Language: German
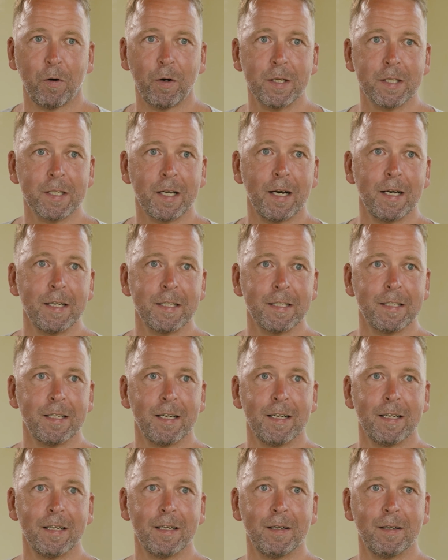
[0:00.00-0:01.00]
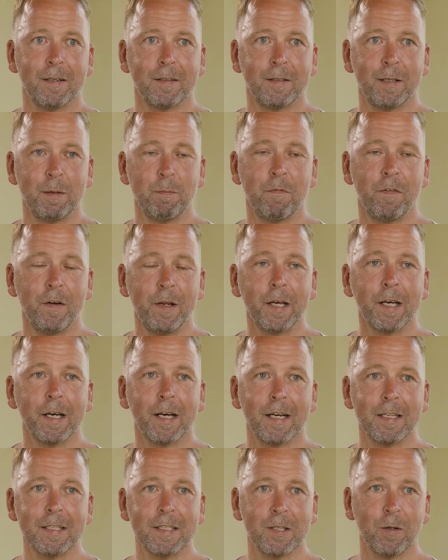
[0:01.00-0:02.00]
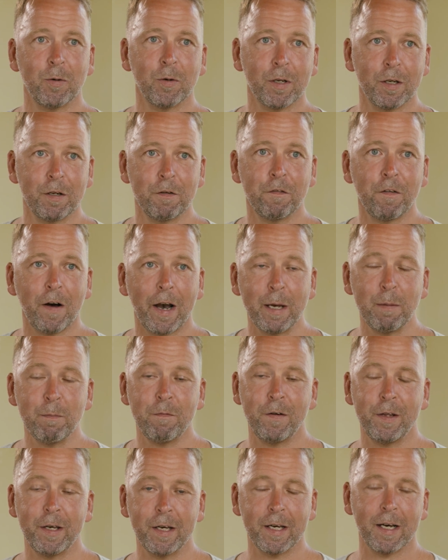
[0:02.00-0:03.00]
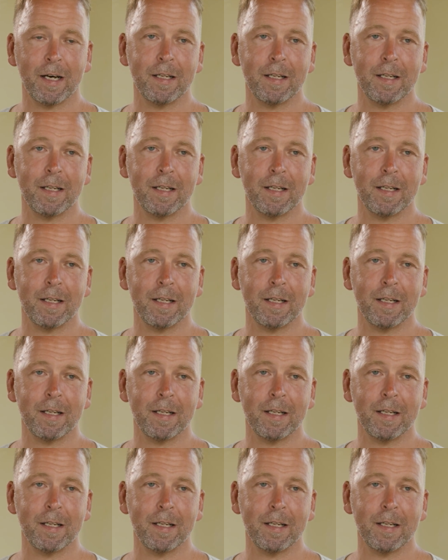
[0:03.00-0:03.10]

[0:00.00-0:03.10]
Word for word: Freundeskreis äh, den pflegen kannst oder einen Verein pflegen